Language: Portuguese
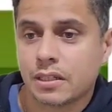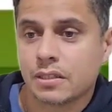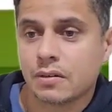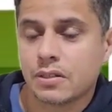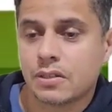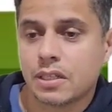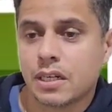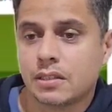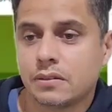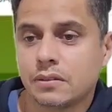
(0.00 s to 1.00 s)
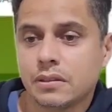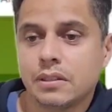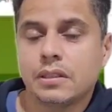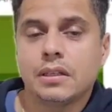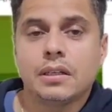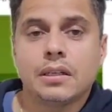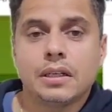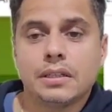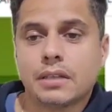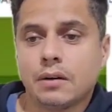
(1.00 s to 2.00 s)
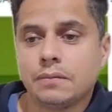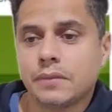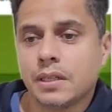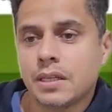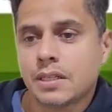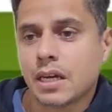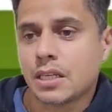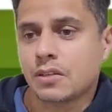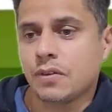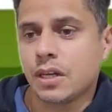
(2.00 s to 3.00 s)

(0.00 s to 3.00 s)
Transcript: Nasceu esse ano. Então, vocês